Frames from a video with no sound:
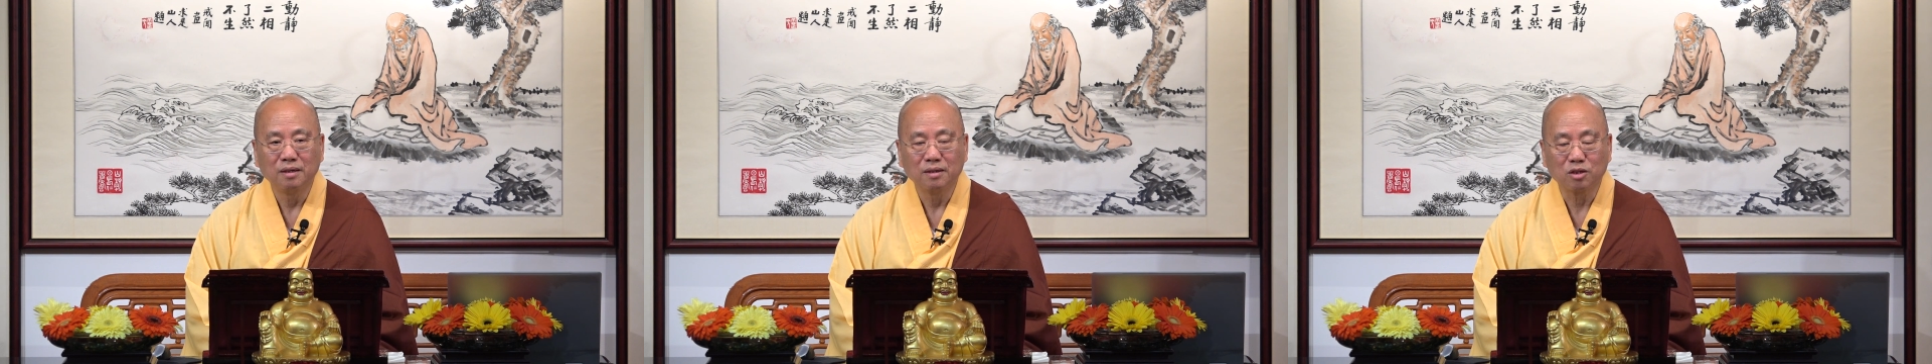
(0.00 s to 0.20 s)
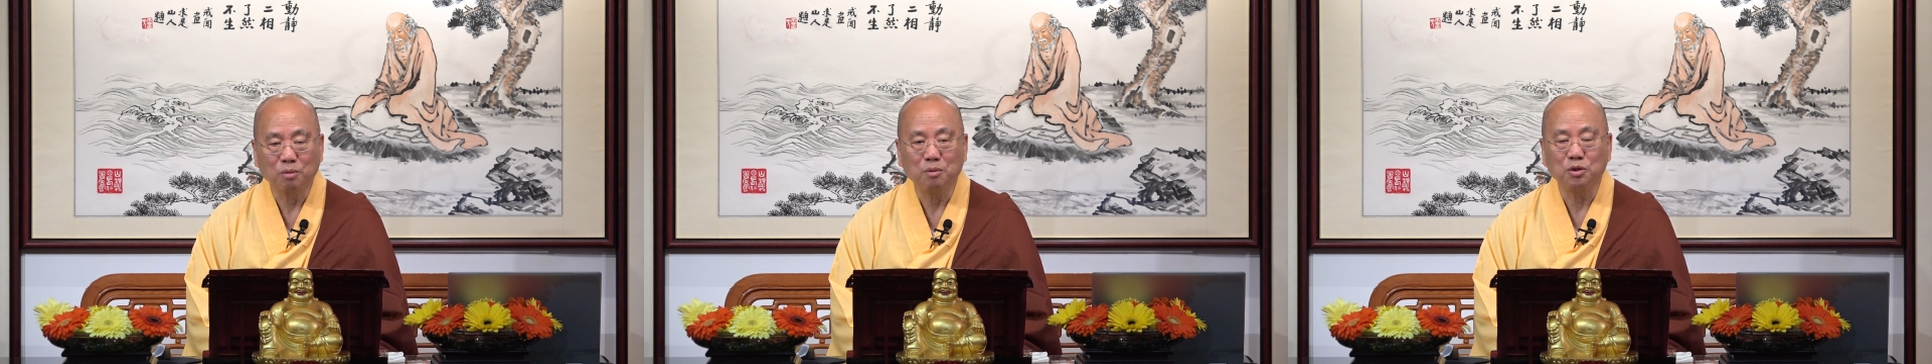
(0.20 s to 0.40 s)

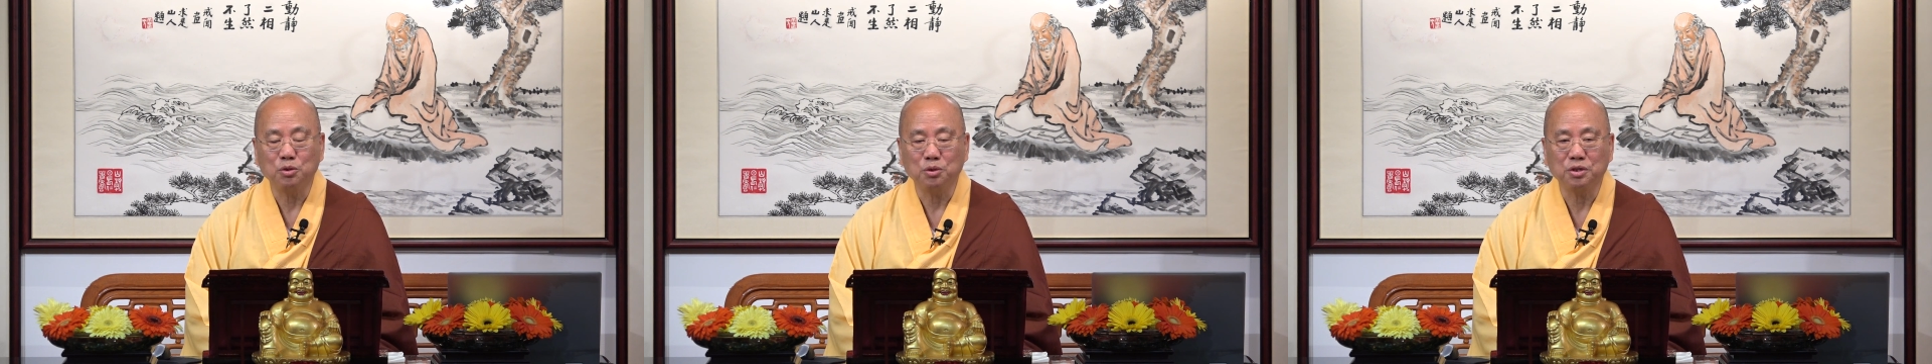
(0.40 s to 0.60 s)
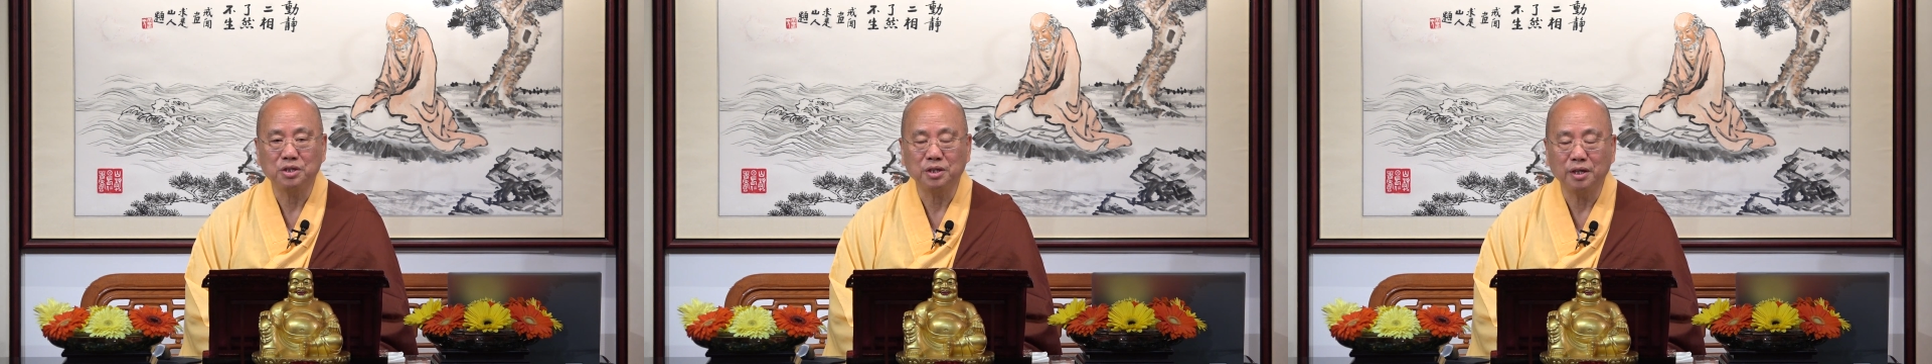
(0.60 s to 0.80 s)
什么
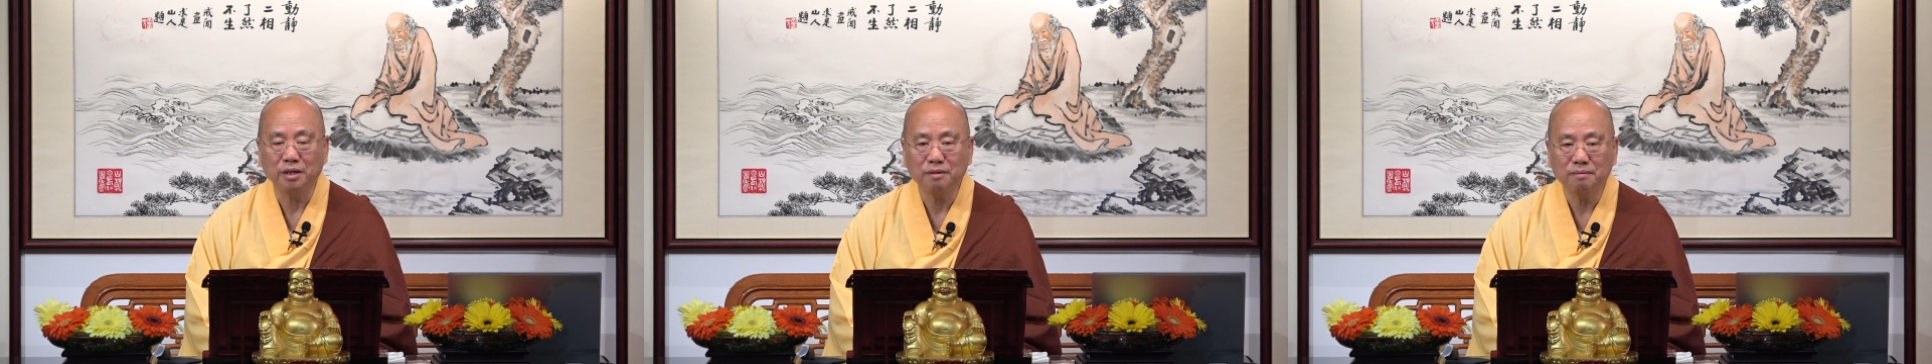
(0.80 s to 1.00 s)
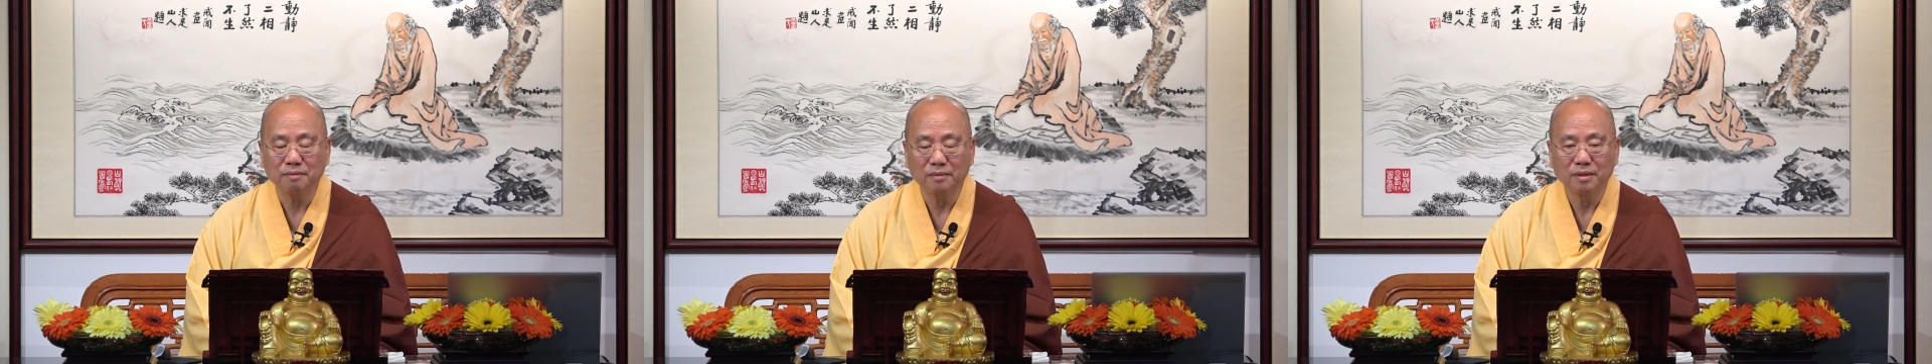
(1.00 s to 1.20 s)
旅
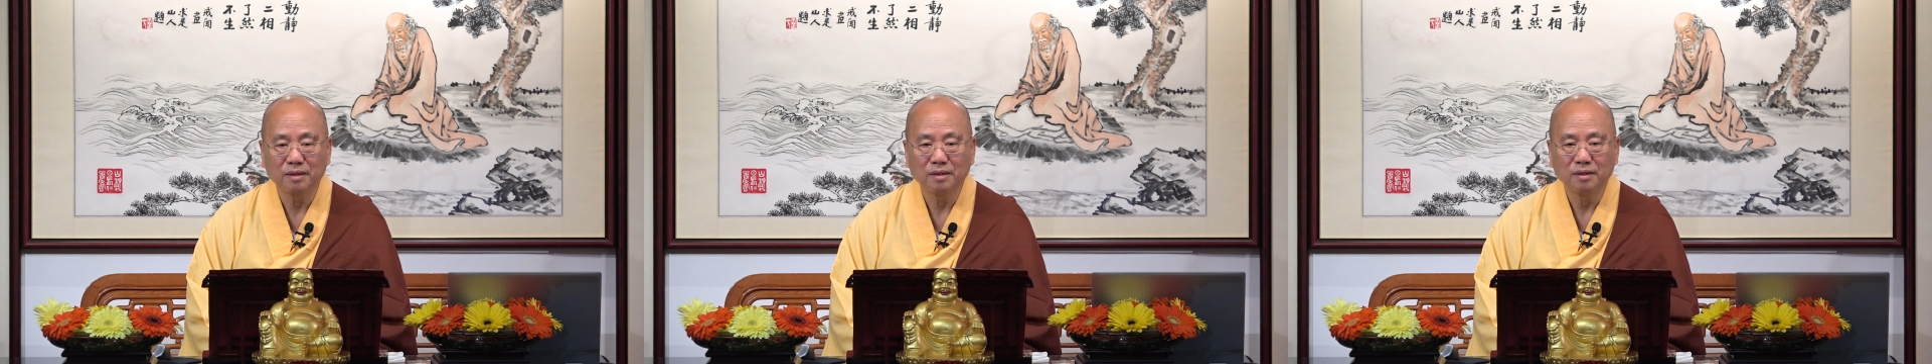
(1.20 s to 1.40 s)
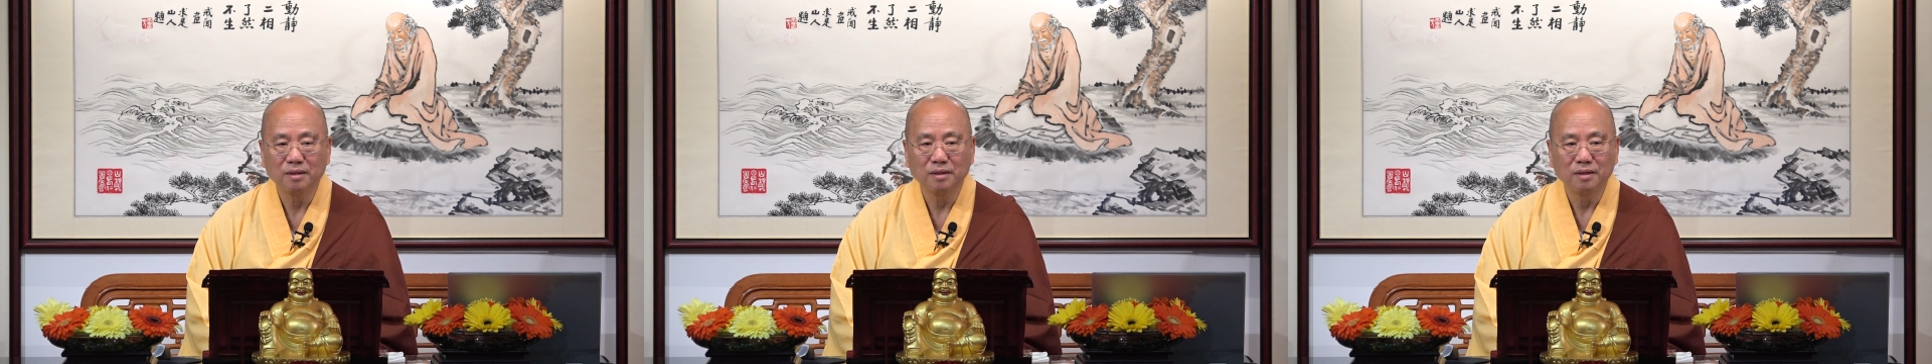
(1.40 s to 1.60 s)
行？
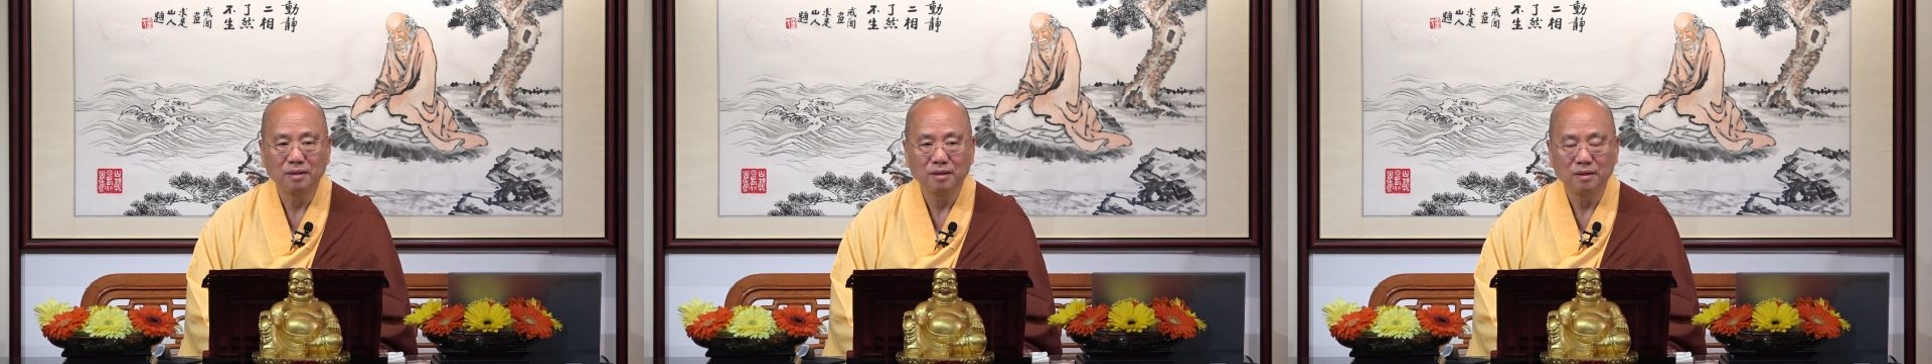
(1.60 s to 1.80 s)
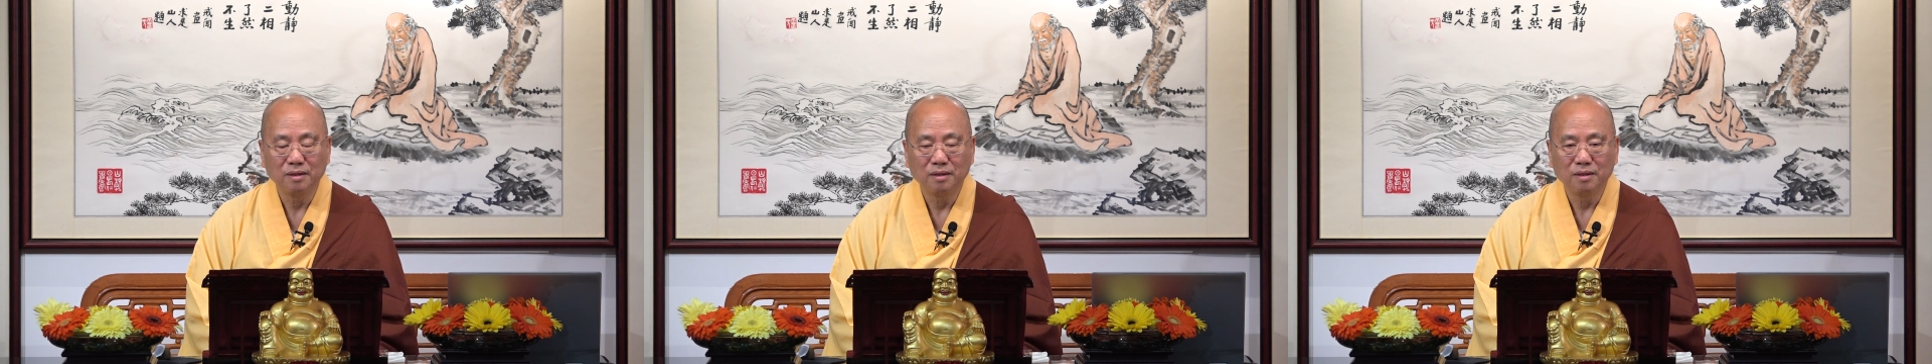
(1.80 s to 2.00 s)

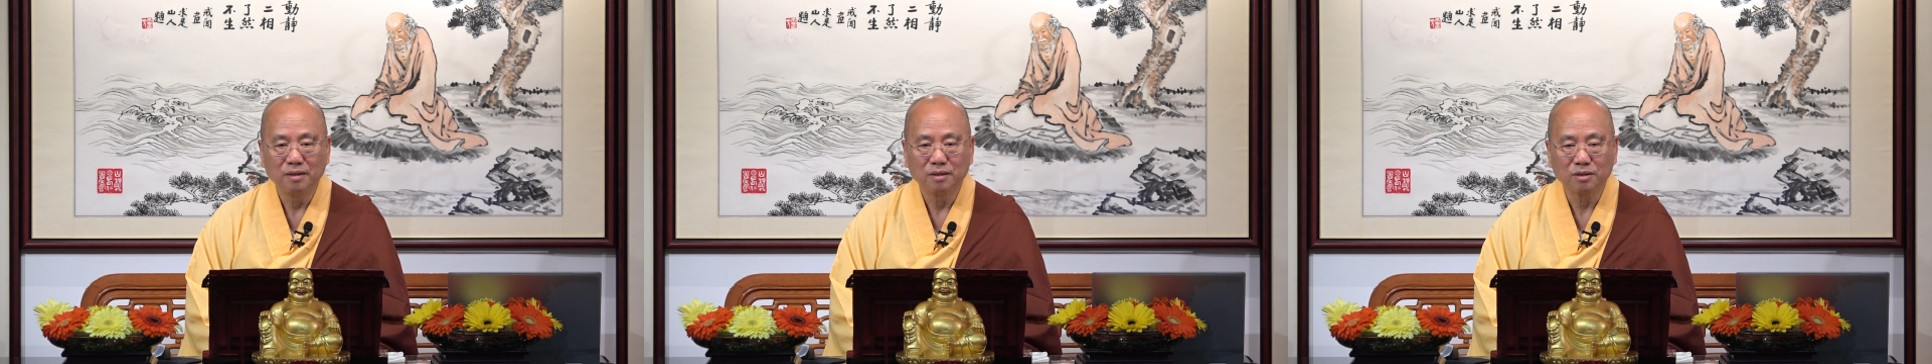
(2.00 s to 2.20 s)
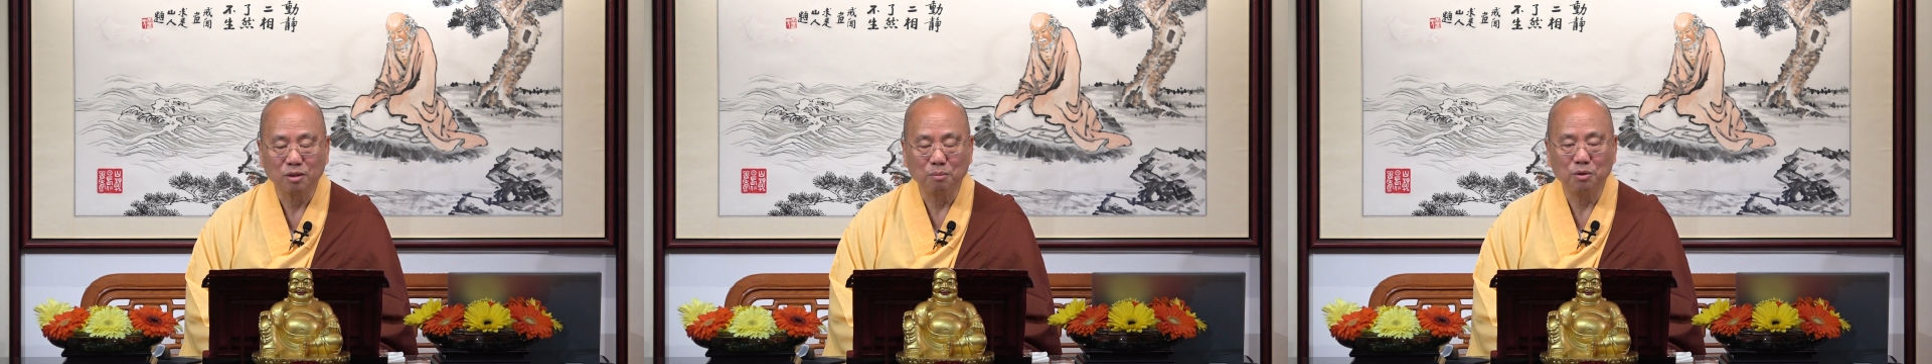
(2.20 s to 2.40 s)
什